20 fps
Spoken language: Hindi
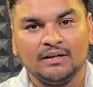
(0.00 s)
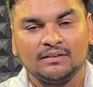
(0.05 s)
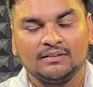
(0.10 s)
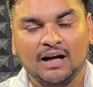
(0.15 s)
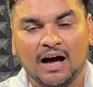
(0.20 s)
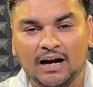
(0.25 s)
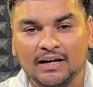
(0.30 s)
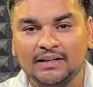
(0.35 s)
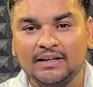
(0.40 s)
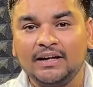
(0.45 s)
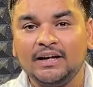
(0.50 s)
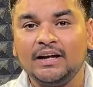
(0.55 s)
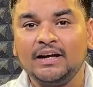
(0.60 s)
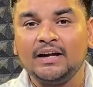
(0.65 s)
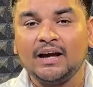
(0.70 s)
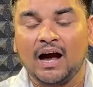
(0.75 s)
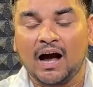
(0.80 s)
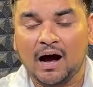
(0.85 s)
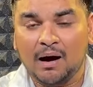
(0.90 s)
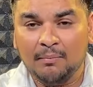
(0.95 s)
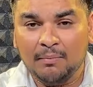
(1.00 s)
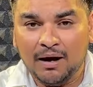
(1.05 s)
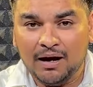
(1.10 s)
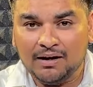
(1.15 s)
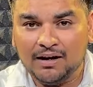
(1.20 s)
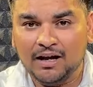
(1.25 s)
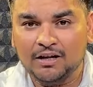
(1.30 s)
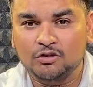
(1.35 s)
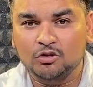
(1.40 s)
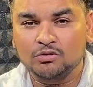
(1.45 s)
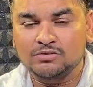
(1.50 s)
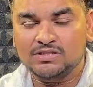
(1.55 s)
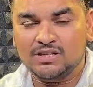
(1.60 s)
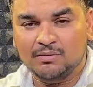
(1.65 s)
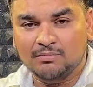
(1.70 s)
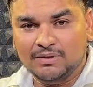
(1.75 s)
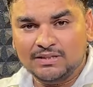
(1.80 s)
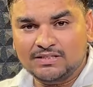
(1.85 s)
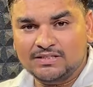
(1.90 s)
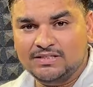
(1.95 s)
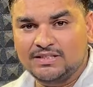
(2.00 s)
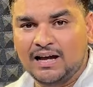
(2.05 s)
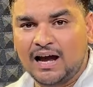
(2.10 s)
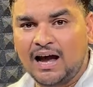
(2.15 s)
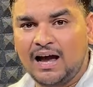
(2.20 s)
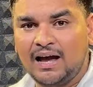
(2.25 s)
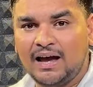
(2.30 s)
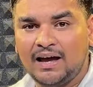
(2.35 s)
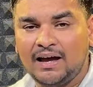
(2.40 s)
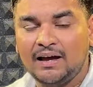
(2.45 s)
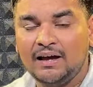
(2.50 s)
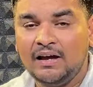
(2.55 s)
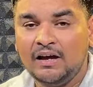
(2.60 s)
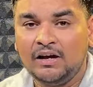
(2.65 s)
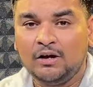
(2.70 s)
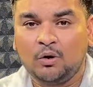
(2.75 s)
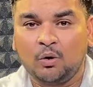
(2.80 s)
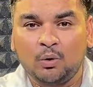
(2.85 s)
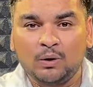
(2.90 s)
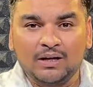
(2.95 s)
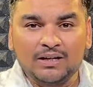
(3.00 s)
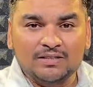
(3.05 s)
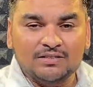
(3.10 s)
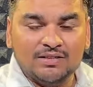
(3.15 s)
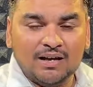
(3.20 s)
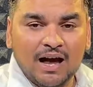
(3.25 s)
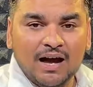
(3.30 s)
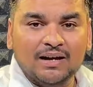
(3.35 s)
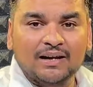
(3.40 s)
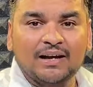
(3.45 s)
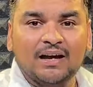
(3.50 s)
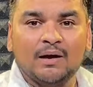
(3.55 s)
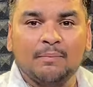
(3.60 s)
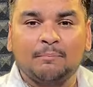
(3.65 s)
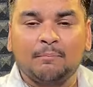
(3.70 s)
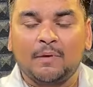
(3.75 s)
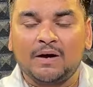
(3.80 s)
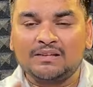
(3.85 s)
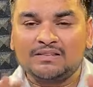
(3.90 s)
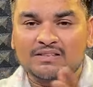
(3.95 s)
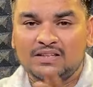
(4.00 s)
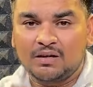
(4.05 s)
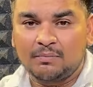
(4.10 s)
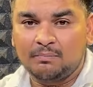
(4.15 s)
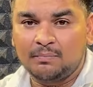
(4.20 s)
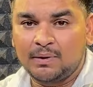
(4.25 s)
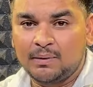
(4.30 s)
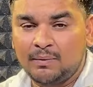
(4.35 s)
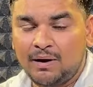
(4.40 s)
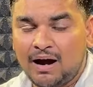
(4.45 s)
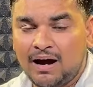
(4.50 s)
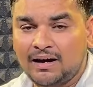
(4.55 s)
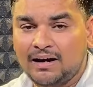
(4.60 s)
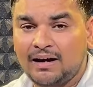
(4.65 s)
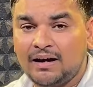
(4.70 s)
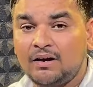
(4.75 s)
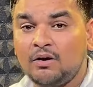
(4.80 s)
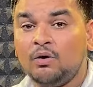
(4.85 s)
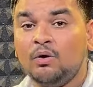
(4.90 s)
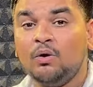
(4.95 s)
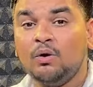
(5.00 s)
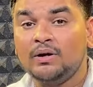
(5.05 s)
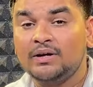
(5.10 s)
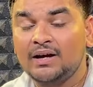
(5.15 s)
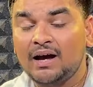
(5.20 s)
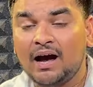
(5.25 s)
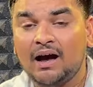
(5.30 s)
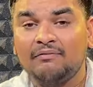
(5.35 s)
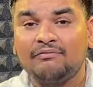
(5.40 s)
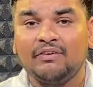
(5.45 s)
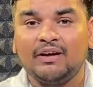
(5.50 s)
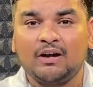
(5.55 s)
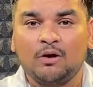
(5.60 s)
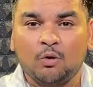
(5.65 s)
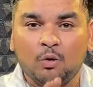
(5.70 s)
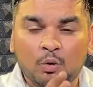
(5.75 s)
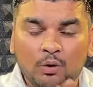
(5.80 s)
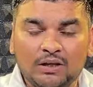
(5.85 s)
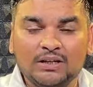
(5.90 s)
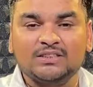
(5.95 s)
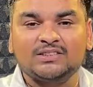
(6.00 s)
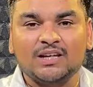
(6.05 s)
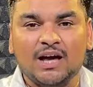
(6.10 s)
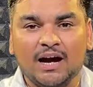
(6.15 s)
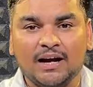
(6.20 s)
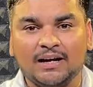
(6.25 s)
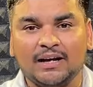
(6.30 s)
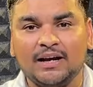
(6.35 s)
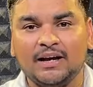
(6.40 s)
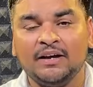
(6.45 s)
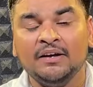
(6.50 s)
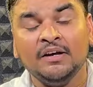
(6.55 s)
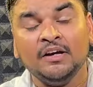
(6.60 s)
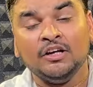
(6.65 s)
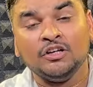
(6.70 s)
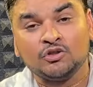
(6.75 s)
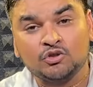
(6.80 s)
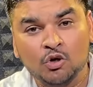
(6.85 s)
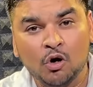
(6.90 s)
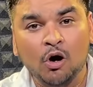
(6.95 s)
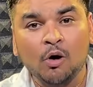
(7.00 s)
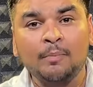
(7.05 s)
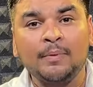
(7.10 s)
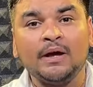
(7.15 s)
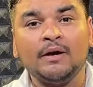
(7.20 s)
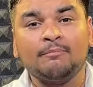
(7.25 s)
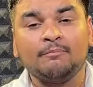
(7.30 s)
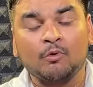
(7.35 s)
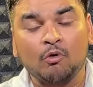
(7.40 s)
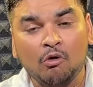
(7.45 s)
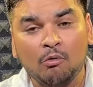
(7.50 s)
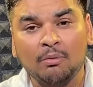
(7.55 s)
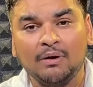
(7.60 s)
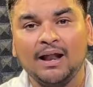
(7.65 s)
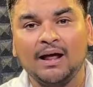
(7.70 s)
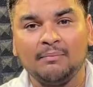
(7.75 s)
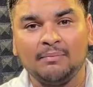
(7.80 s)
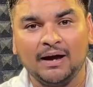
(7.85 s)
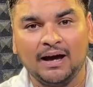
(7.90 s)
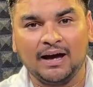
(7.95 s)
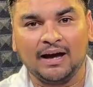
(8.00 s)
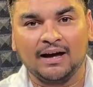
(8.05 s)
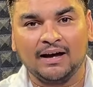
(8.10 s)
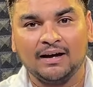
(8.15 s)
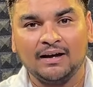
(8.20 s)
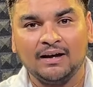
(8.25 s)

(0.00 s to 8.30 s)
ताकि हमारा जो समस्या है ओडिशा के पश्चिम विभाग है हो या फिर ओडिशा के जो भी प्रॉब्लम है